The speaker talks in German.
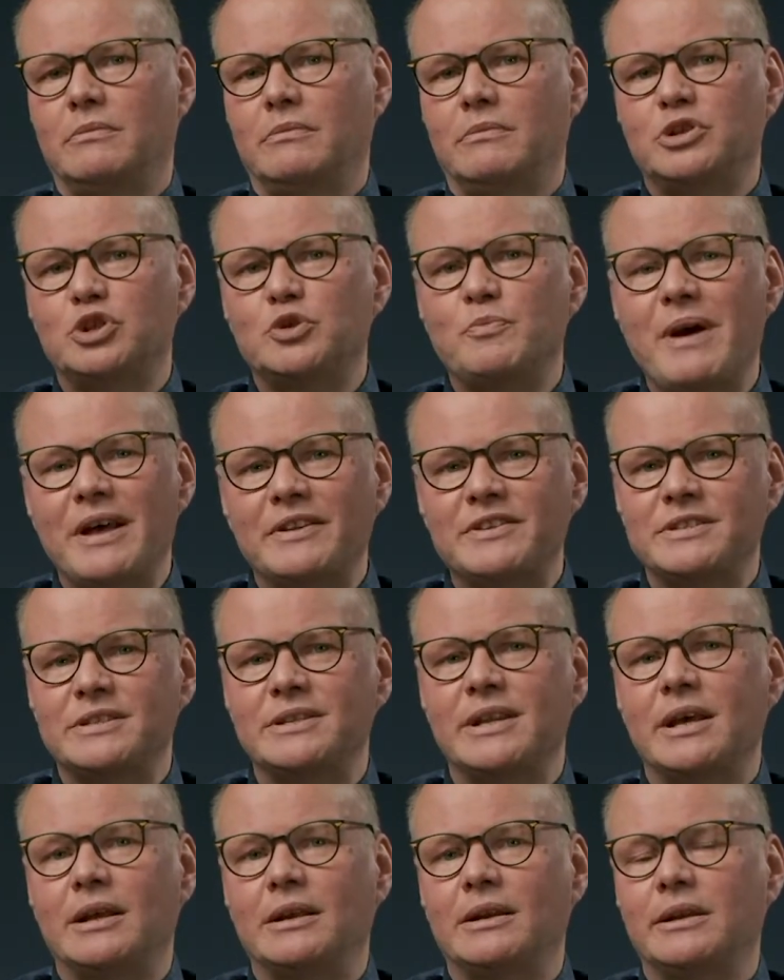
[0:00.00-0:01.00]

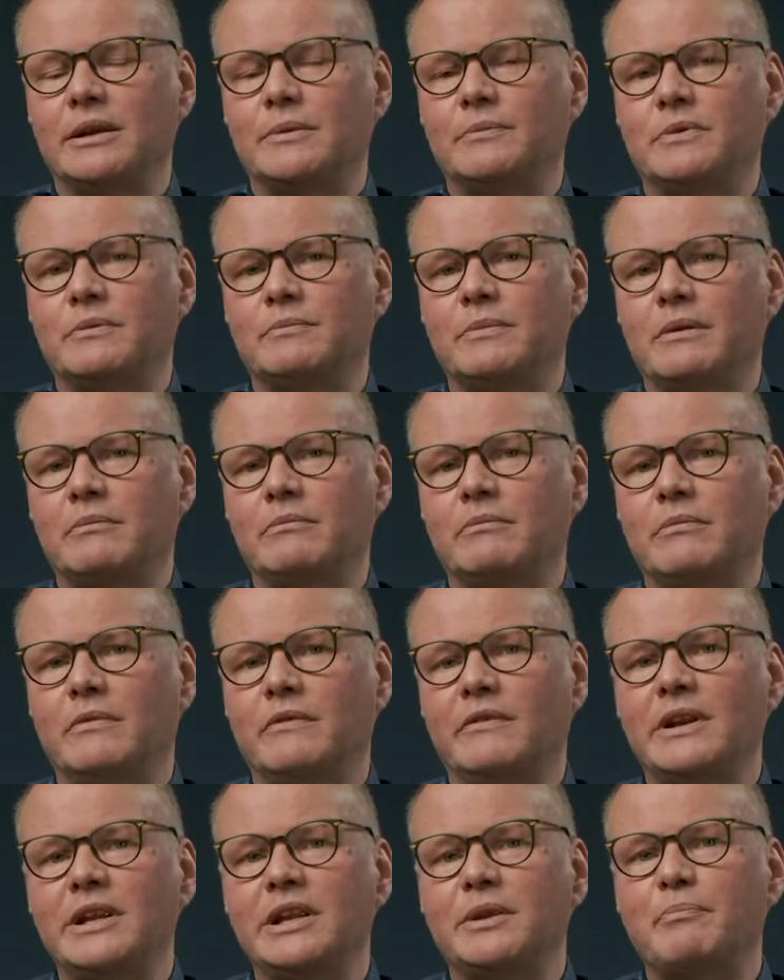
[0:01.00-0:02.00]
Schmerzen erlebt. Man
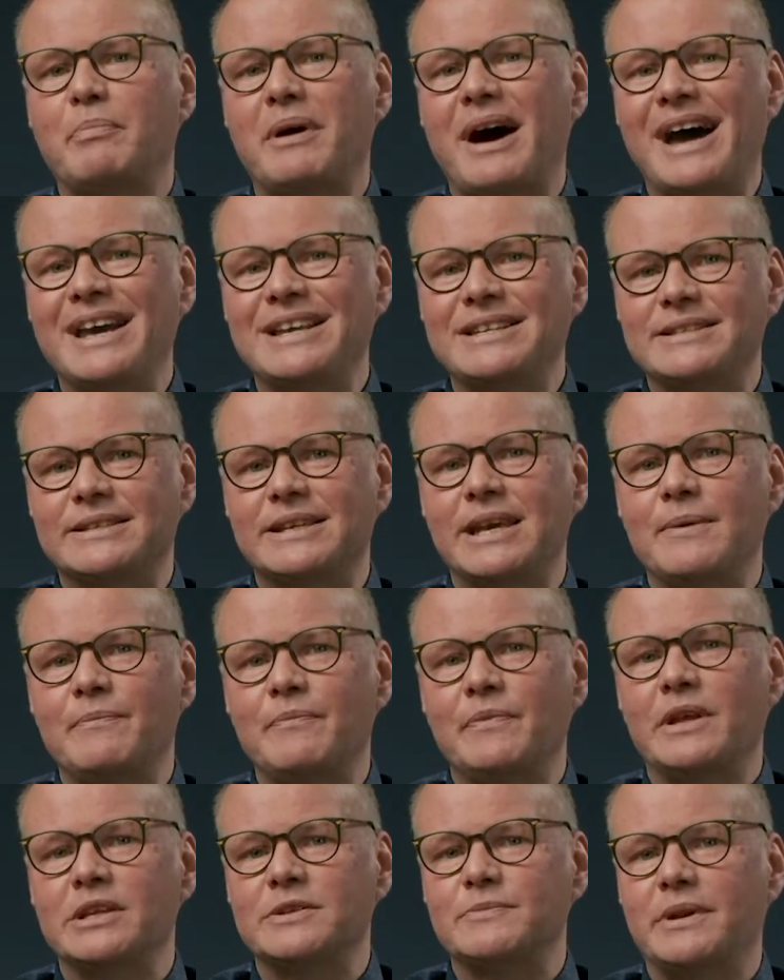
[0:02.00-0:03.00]
will nicht
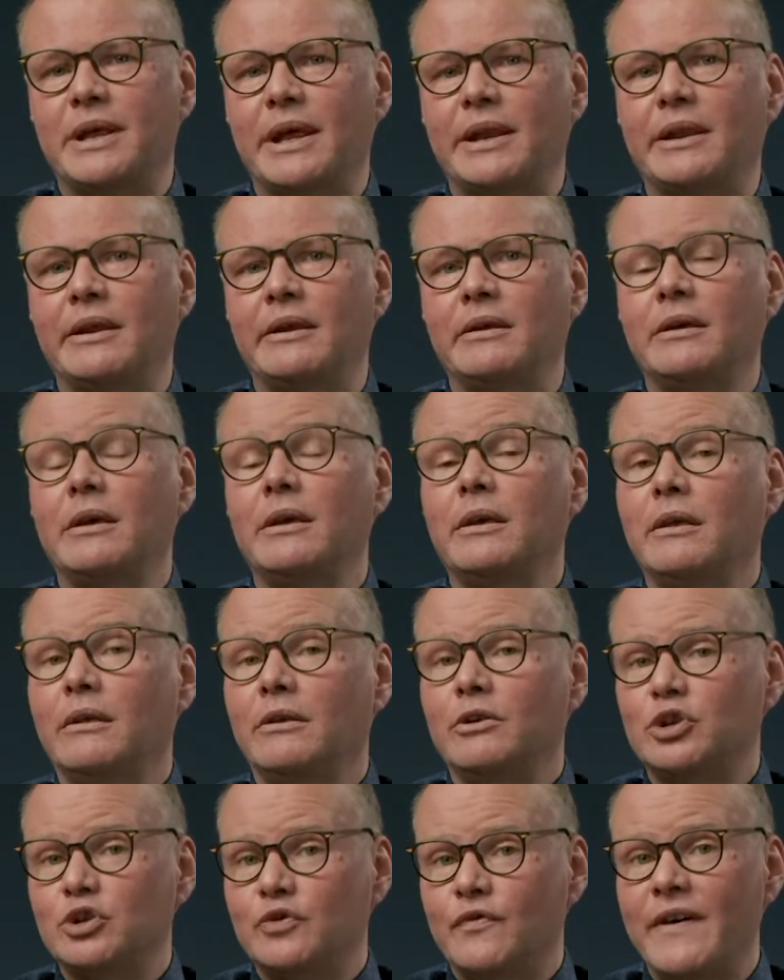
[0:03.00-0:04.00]
preisgeben, dass man eine
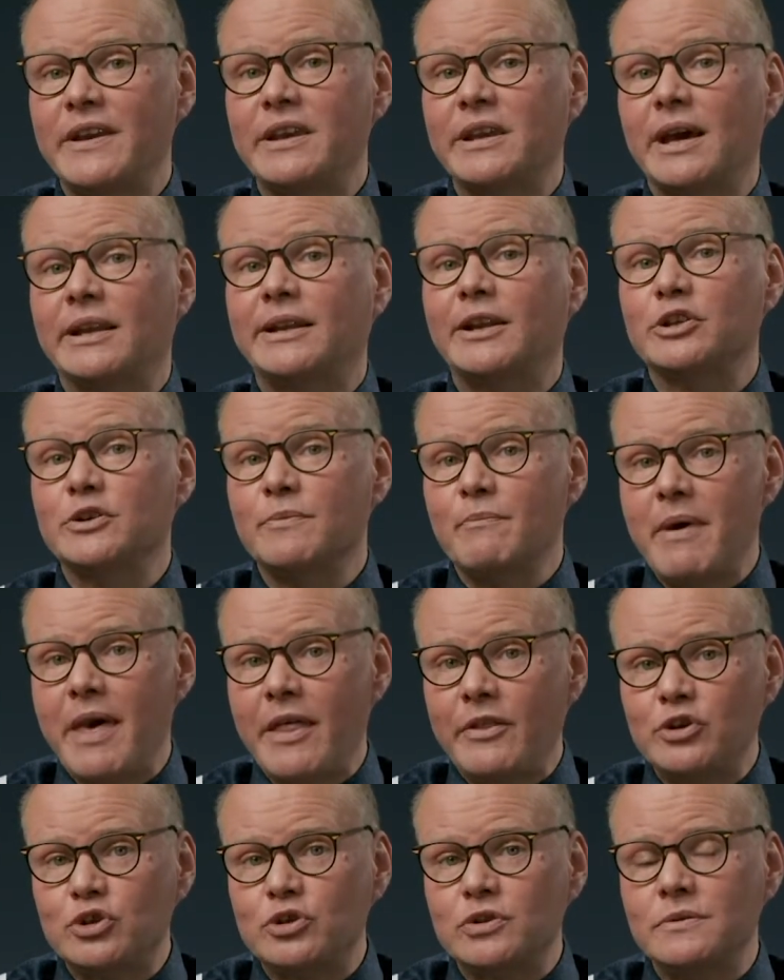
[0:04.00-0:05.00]
Schwäche hat. Also
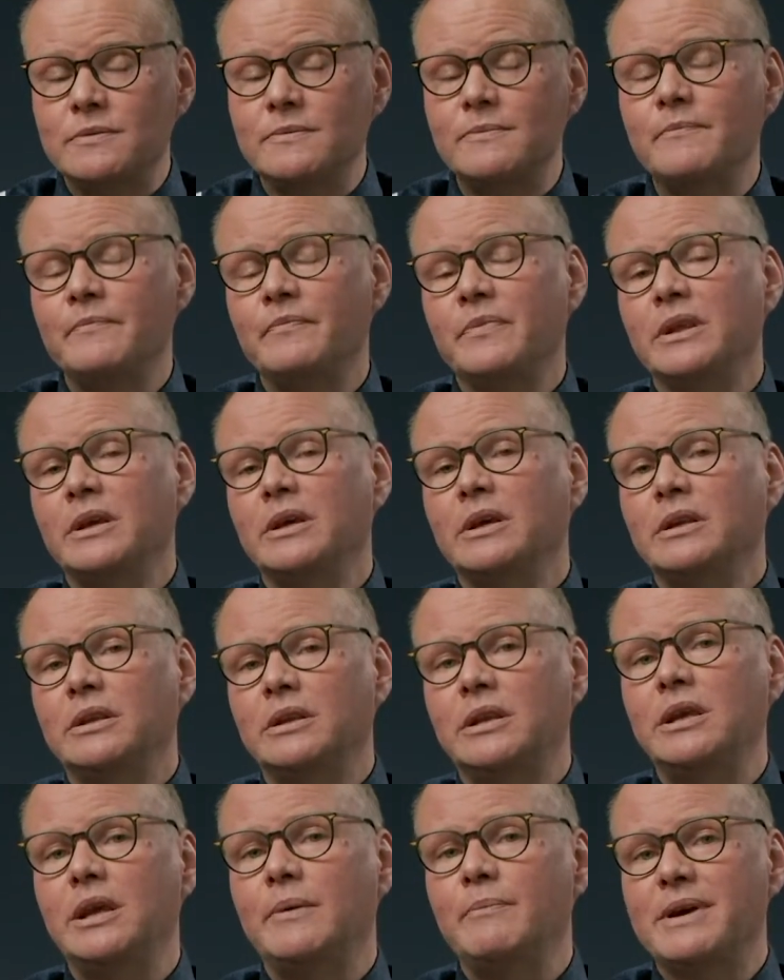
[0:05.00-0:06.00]
Menschen,
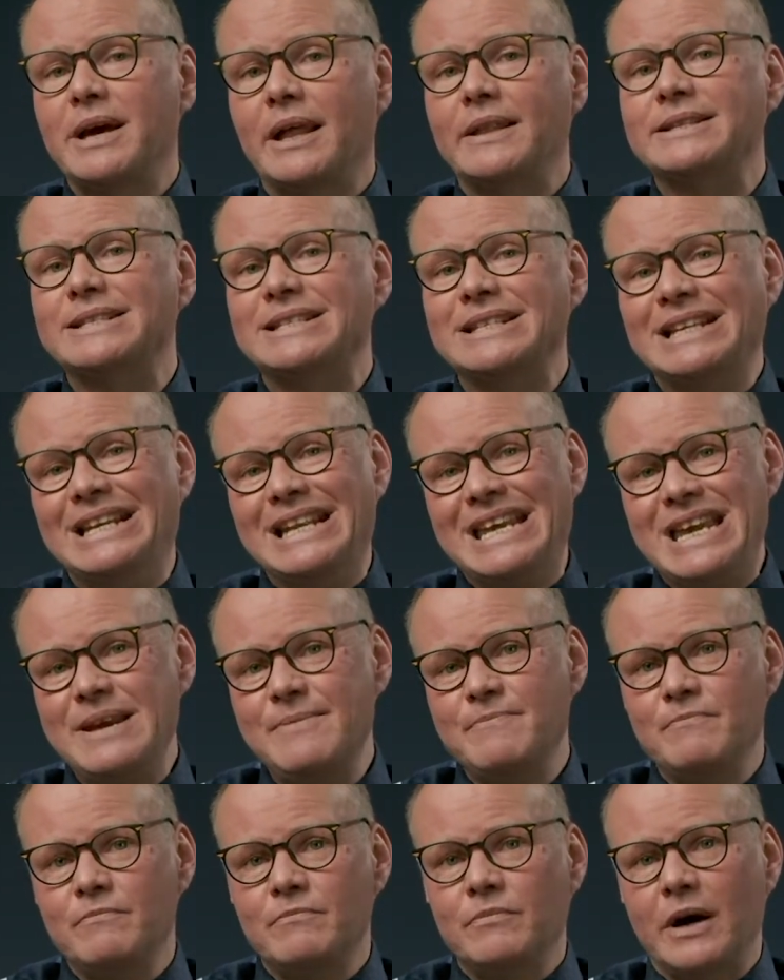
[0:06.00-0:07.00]
die im ganzen
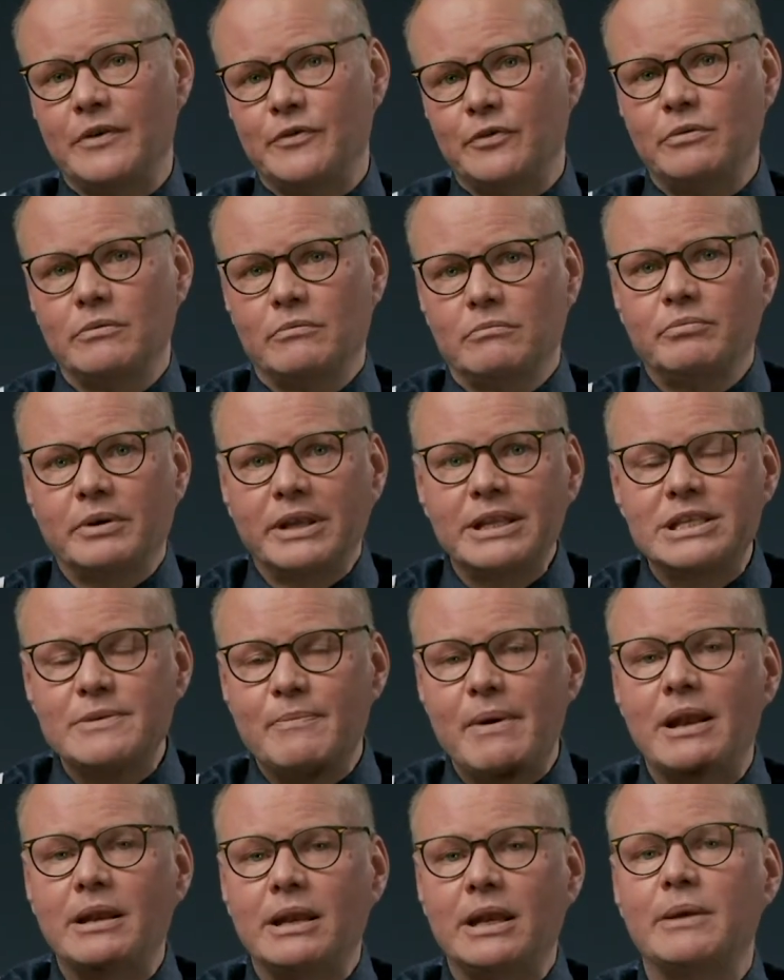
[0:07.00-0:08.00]
Leben, also im
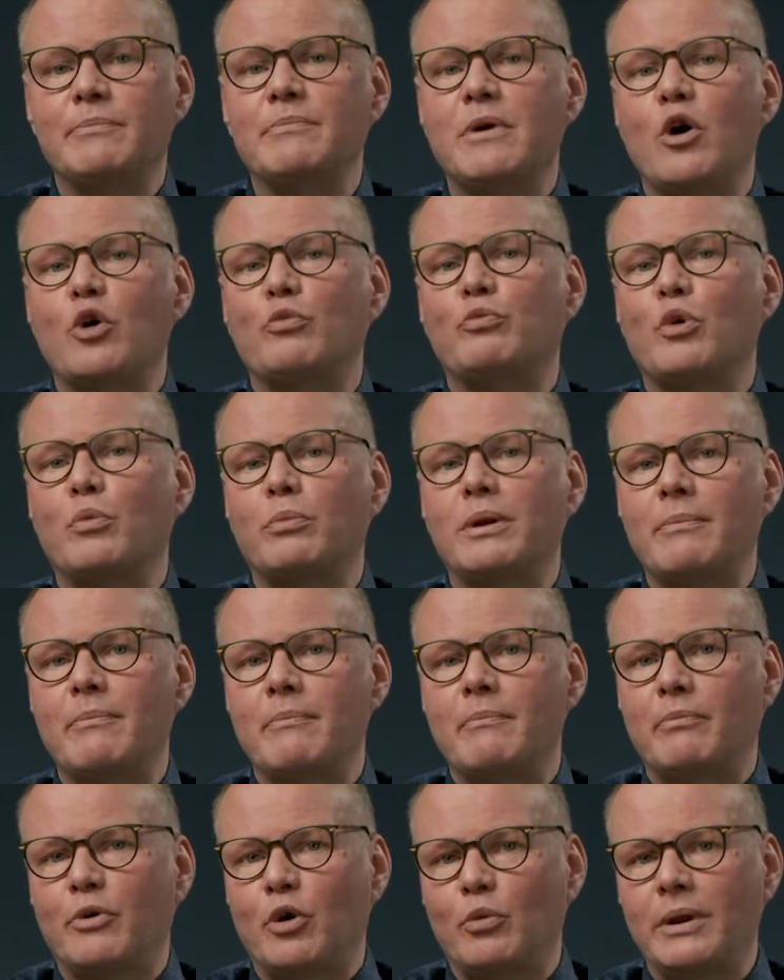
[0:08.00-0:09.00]
prinzipiellen Leben auch
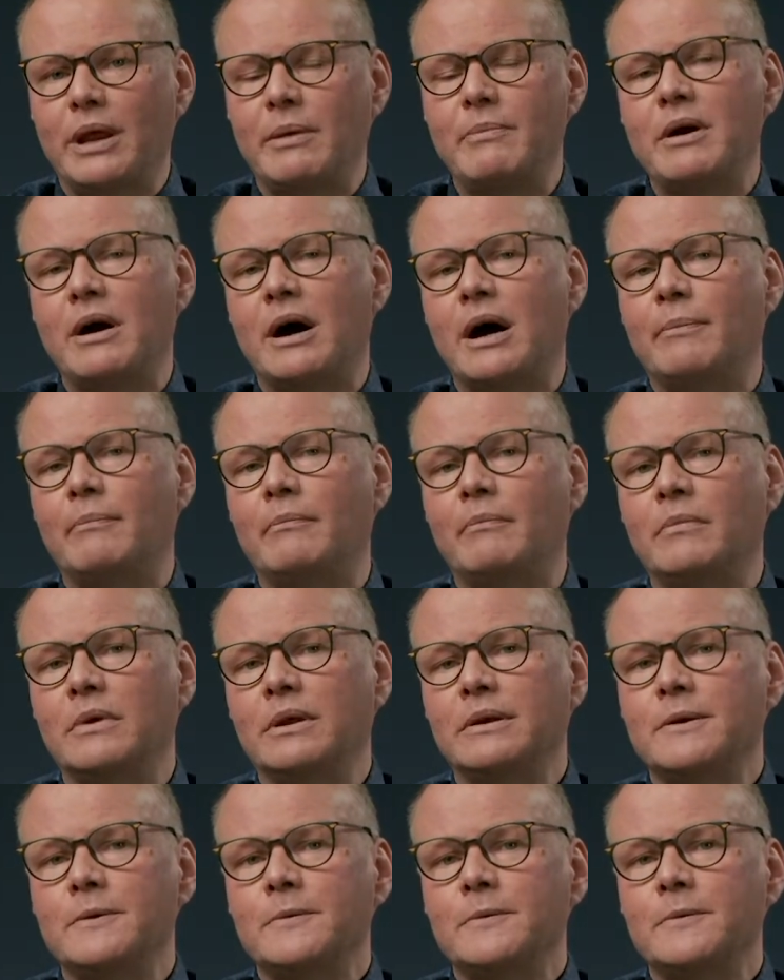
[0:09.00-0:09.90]
Probleme, Probleme haben,